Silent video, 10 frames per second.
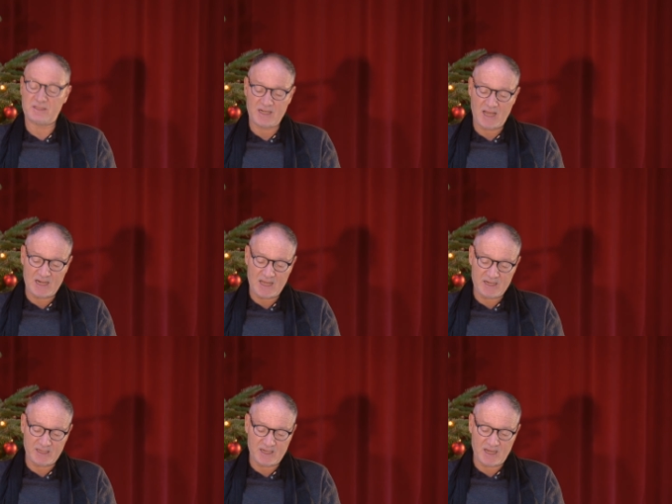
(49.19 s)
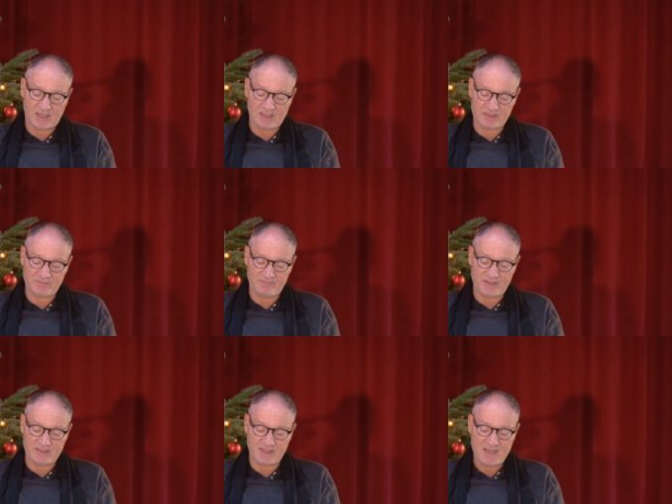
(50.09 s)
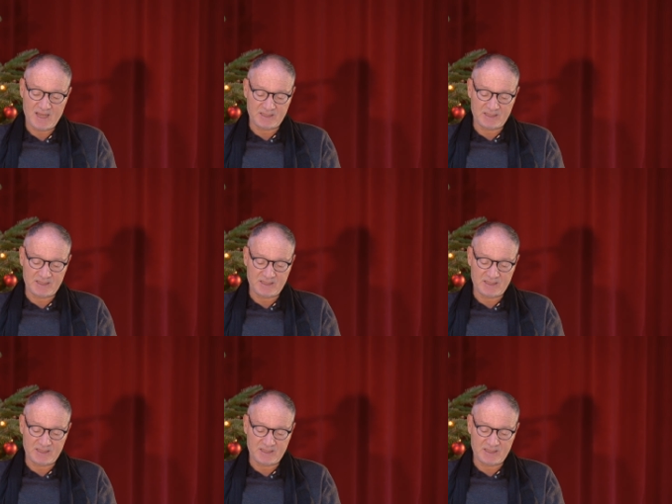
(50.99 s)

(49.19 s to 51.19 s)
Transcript: sein alleiniger Nachlassverwalter,